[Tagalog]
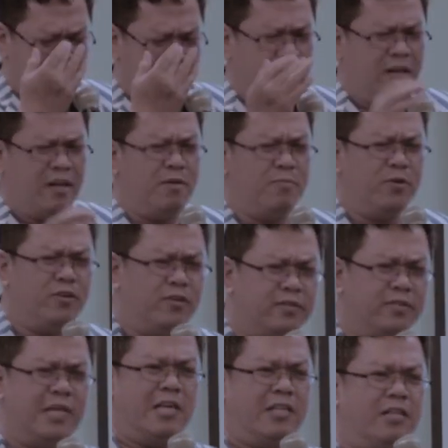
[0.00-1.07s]
Ano mo yun,
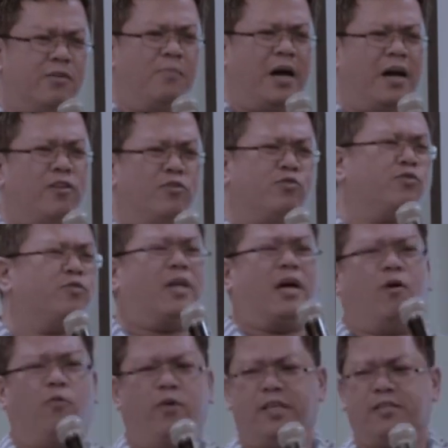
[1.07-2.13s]
di makalusot,
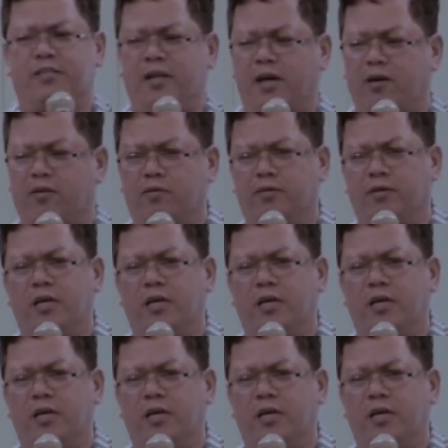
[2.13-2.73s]
naka-waste na ako.